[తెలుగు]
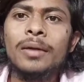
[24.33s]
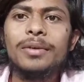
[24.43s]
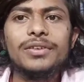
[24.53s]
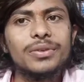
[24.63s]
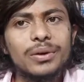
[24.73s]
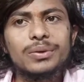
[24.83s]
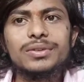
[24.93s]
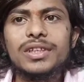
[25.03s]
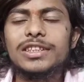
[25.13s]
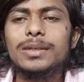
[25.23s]
అమెజాన్
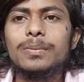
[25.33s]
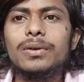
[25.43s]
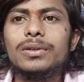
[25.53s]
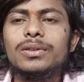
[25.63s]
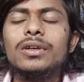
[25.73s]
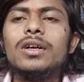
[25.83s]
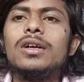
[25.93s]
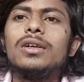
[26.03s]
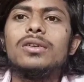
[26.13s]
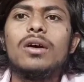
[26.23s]
నుంచి అని చెప్పుకోవచ్చు
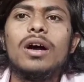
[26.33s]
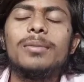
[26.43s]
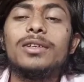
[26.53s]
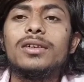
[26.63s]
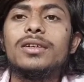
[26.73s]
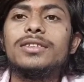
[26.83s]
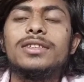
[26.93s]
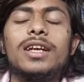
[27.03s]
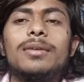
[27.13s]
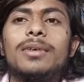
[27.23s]
సో అమెజాన్
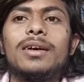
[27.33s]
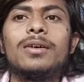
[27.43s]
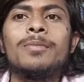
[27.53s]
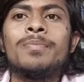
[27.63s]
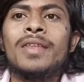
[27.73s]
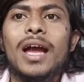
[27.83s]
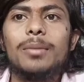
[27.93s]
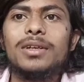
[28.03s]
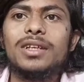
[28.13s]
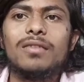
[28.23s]
వచ్చేసరికి మనకు
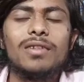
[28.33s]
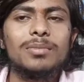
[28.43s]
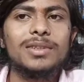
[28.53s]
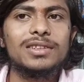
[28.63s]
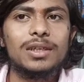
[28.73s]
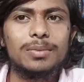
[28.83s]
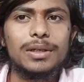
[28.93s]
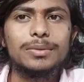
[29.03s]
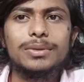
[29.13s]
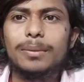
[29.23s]
అమెజాన్ వన్ మంత్
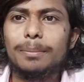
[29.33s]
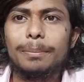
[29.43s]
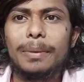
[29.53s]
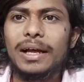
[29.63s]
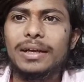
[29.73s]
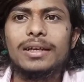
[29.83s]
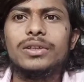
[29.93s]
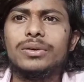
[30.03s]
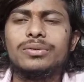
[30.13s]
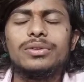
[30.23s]
సబ్స్క్రిప్షన్ ప్లాన్
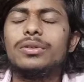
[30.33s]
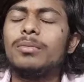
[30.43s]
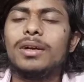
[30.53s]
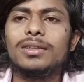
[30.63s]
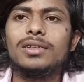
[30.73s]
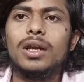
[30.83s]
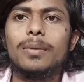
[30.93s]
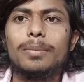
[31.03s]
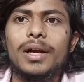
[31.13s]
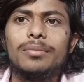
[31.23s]
అయితే ఉందో సో మనకు
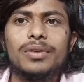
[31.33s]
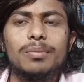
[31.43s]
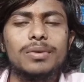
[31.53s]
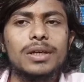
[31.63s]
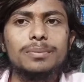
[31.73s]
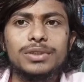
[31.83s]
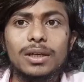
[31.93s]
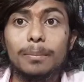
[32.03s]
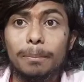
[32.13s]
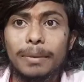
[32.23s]
అసలు ప్రైమ్
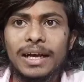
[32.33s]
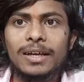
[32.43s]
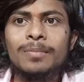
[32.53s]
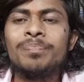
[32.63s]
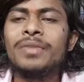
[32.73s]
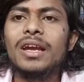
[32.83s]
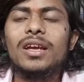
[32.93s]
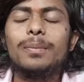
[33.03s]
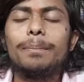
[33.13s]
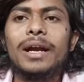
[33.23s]
సబ్స్క్రిప్షన్ ప్లాన్
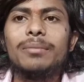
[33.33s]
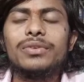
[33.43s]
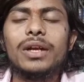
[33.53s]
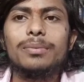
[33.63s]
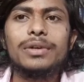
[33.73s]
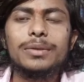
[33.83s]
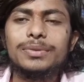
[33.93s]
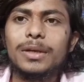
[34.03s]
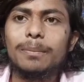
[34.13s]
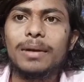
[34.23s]
ఈ ప్రైమ్
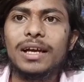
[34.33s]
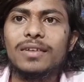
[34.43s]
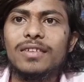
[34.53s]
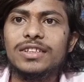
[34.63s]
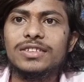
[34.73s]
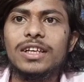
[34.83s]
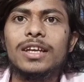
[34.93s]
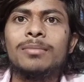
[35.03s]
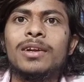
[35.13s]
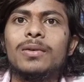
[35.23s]
సబ్స్క్రిప్షన్ ప్లాన్ వీళ్ళు
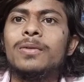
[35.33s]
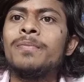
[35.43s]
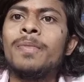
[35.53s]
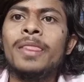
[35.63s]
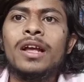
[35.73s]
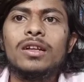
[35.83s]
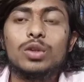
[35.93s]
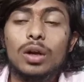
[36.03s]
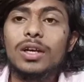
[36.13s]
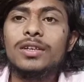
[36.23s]
వచ్చేసరికి మనకు
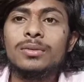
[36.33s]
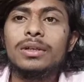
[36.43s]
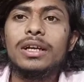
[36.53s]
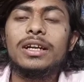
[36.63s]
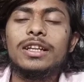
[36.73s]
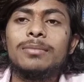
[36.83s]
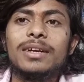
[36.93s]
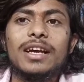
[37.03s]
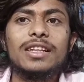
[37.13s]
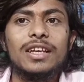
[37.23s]
తొలగిస్తున్నట్టయితే
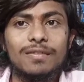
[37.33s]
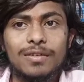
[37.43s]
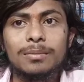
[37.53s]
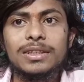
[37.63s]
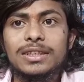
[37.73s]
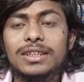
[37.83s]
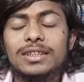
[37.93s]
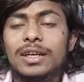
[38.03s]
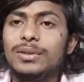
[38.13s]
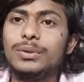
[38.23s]
మనకైతే ఇన్ఫామ్ అయితే
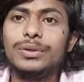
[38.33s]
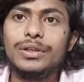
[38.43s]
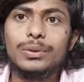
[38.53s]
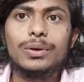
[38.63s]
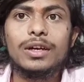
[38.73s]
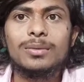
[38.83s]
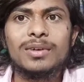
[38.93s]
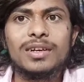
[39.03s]
చేశారు సో ఎందుకంటే